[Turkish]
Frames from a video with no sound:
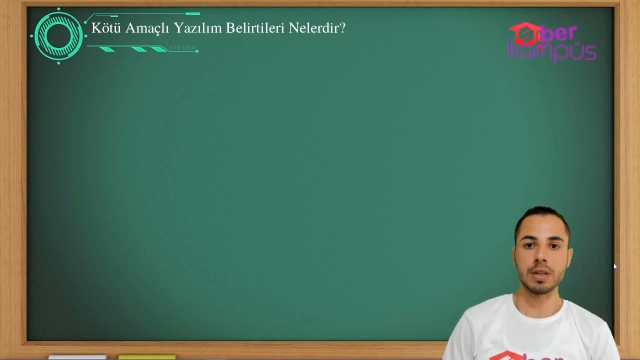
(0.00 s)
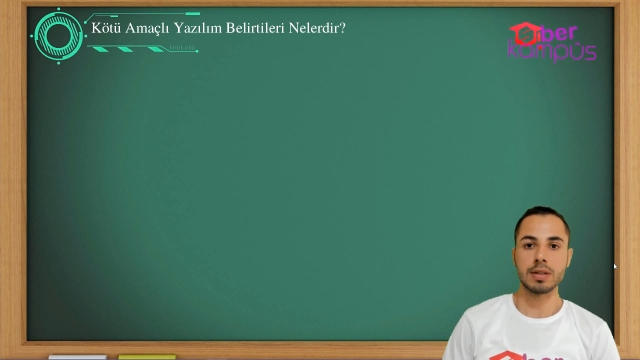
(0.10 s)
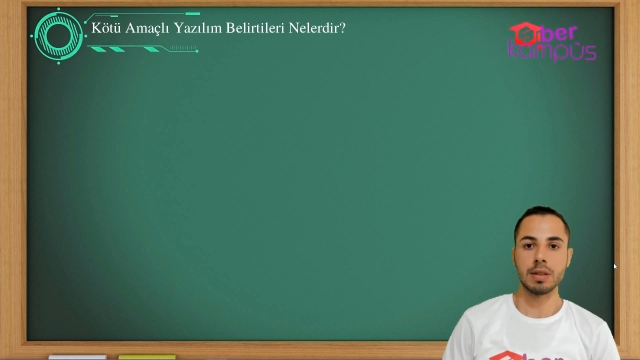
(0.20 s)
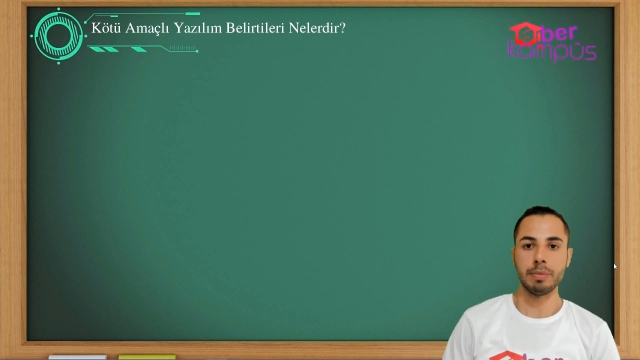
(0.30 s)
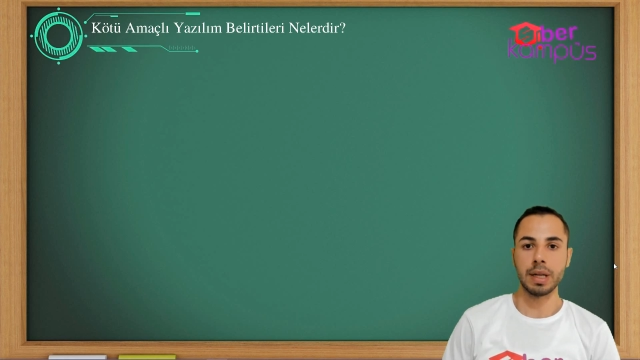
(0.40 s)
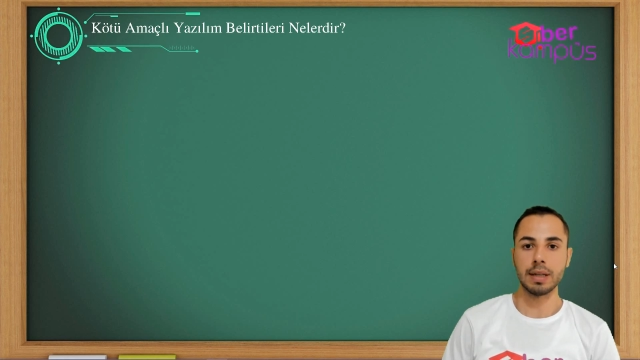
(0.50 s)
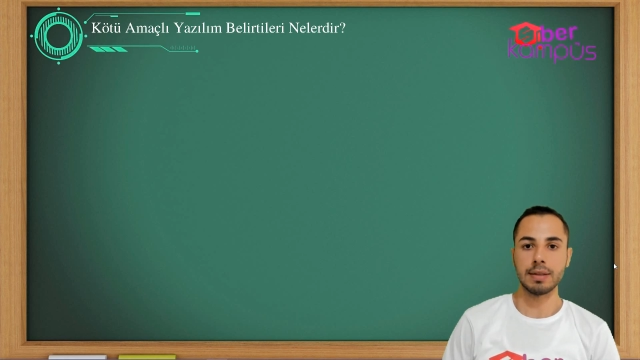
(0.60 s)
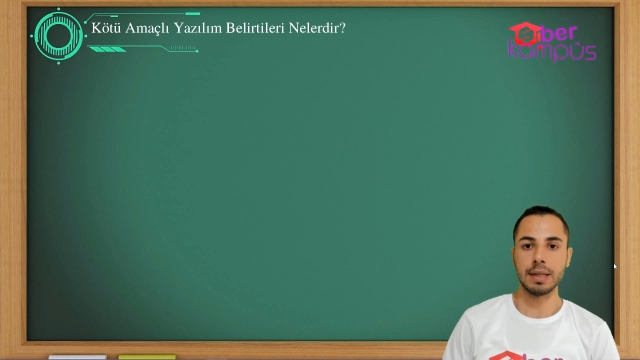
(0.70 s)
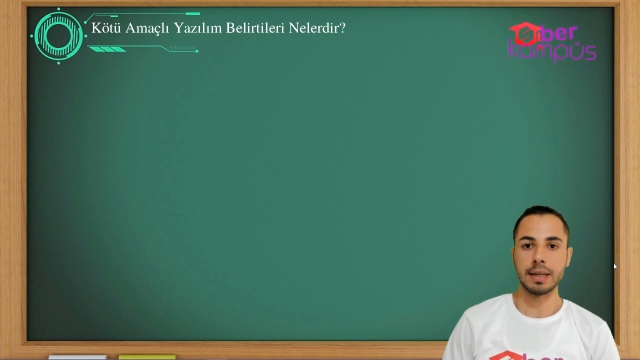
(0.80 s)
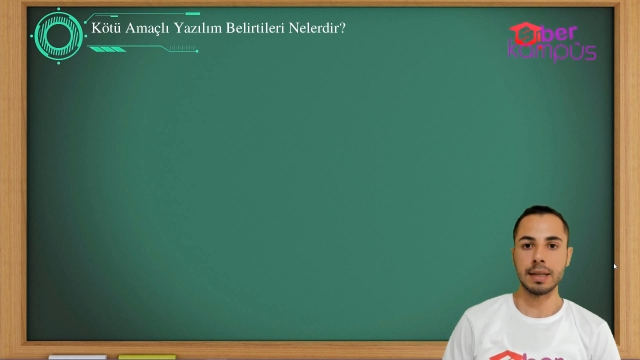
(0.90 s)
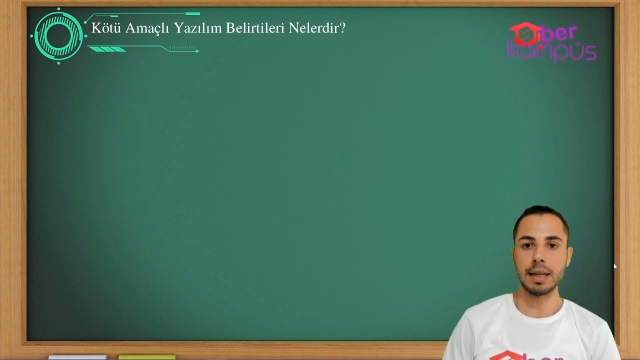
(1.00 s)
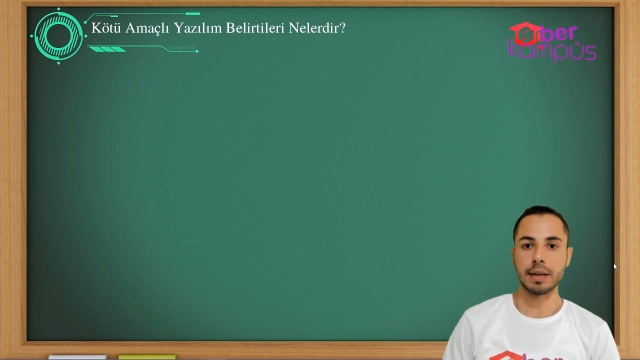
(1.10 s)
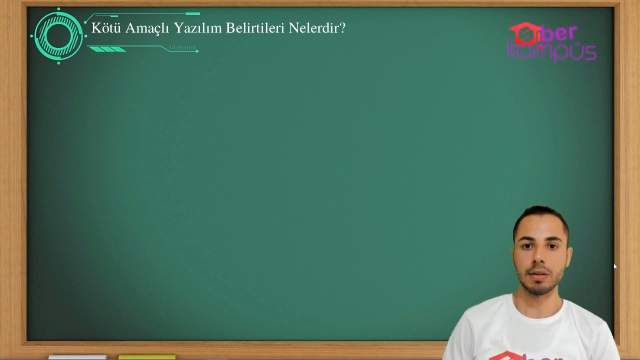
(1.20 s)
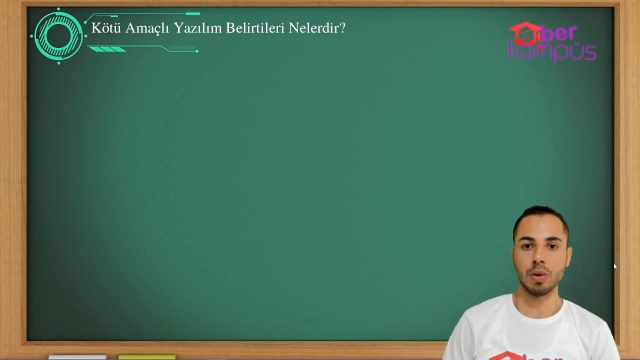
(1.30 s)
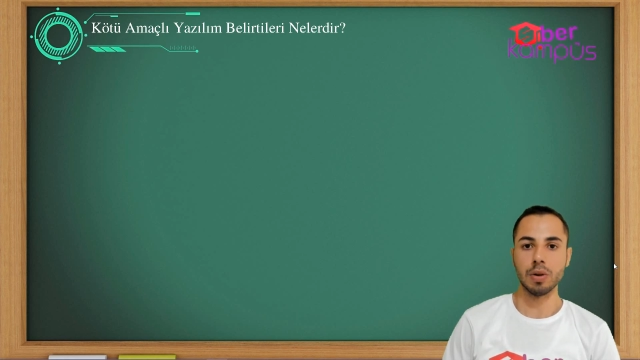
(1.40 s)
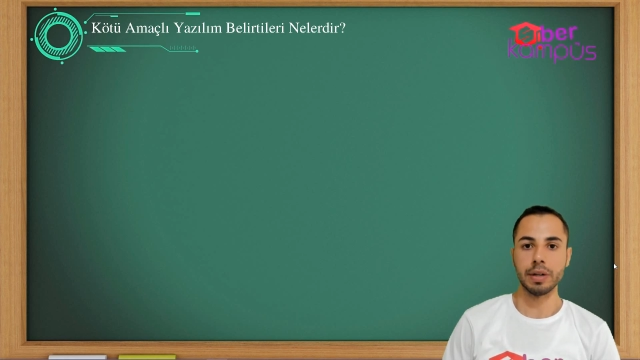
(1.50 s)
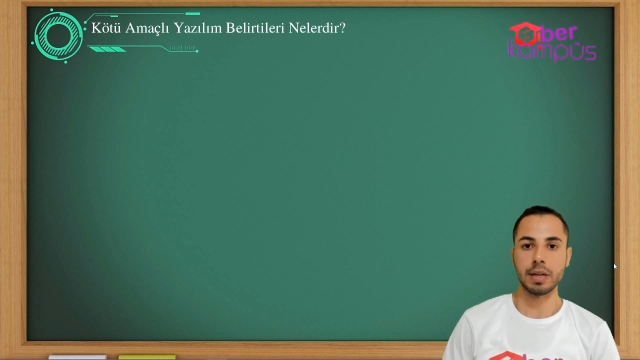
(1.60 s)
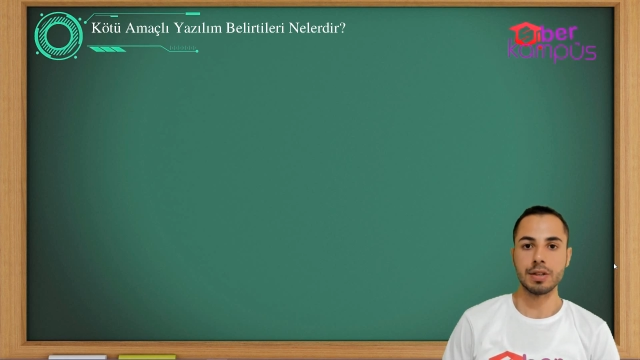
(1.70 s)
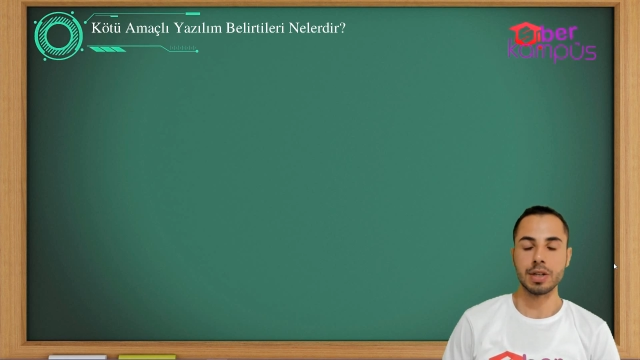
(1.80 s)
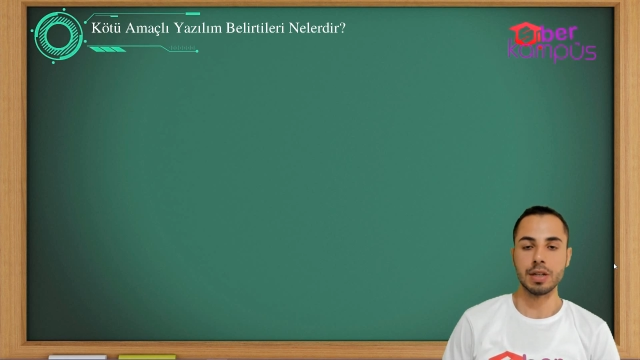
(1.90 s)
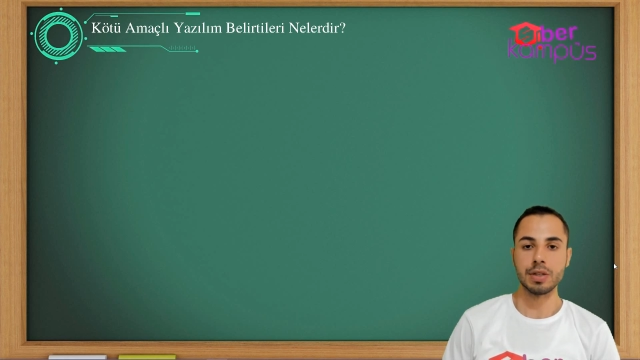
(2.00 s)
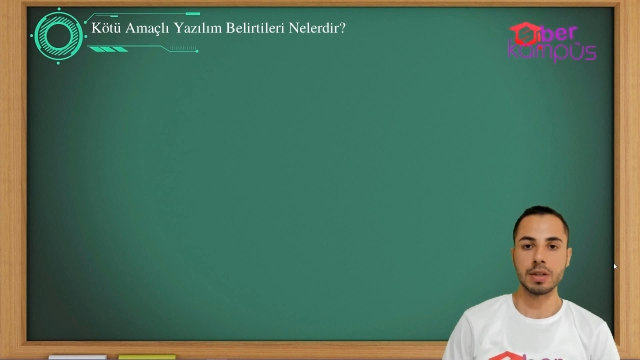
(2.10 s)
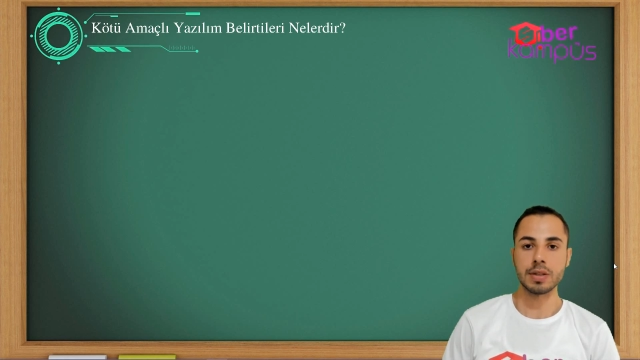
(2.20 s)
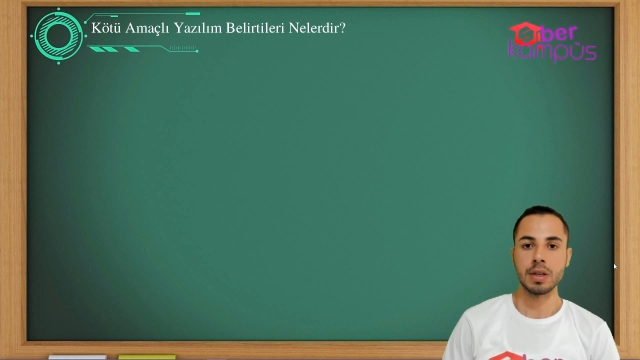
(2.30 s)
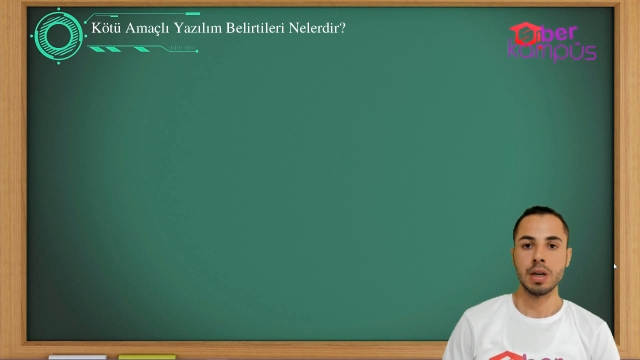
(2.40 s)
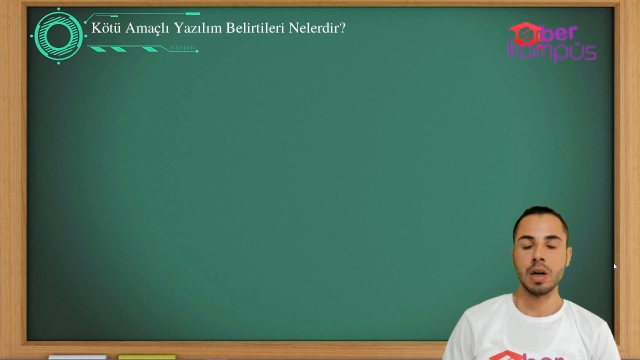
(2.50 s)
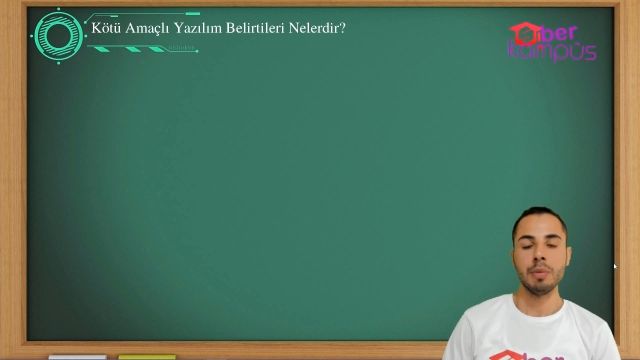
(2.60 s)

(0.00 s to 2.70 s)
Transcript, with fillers: yazılım belirtileri nelerdir onları inceleyeceğiz.